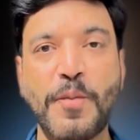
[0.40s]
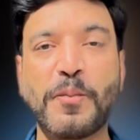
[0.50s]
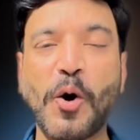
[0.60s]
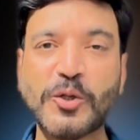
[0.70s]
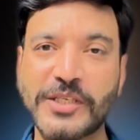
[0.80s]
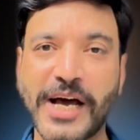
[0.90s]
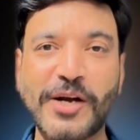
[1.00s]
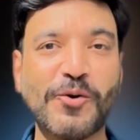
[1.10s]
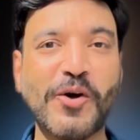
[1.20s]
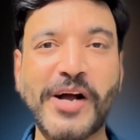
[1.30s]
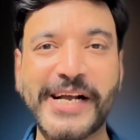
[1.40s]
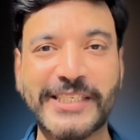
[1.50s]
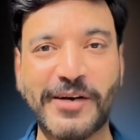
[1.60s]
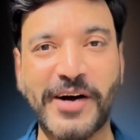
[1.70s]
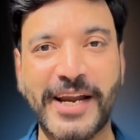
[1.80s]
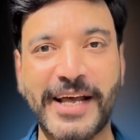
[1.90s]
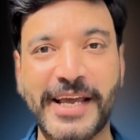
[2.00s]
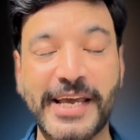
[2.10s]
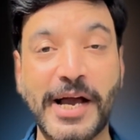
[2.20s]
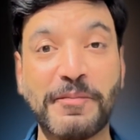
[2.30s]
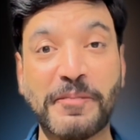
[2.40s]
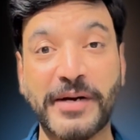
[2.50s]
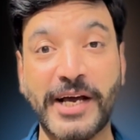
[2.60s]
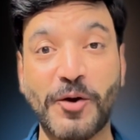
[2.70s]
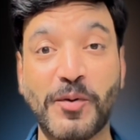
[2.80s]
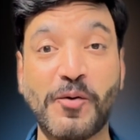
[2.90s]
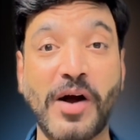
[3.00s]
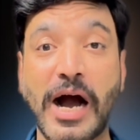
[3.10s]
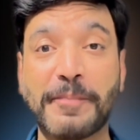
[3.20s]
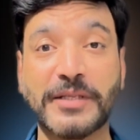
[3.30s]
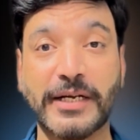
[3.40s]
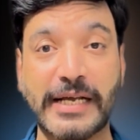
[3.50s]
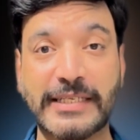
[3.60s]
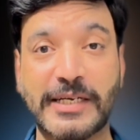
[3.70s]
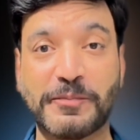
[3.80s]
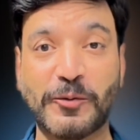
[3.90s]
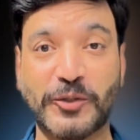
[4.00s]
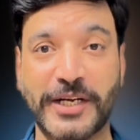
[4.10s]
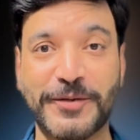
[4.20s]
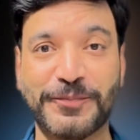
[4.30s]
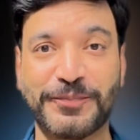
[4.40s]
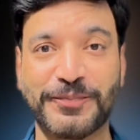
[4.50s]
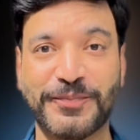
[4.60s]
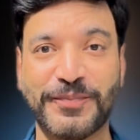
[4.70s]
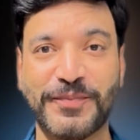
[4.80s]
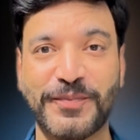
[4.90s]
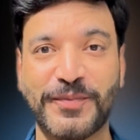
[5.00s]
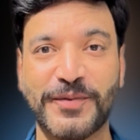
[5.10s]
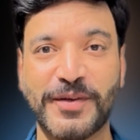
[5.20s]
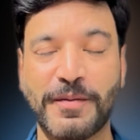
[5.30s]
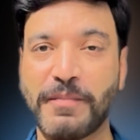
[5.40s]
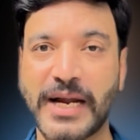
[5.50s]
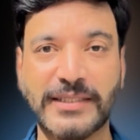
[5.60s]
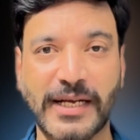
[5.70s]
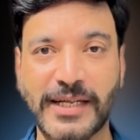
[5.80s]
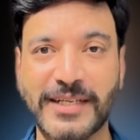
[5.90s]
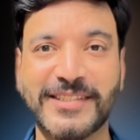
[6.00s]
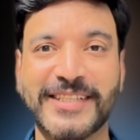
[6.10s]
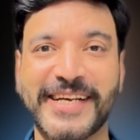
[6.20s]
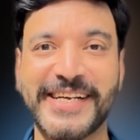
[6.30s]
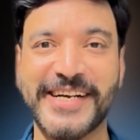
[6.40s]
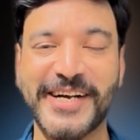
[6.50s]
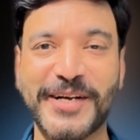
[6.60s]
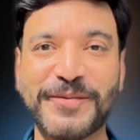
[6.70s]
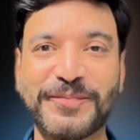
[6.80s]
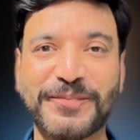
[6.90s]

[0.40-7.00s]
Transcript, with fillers: बहुत सारे लोगों का एक सवाल है कि हम अपने अनुभव आप तक कैसे पहुंचाएं बड़ा साधारण सा तरीका है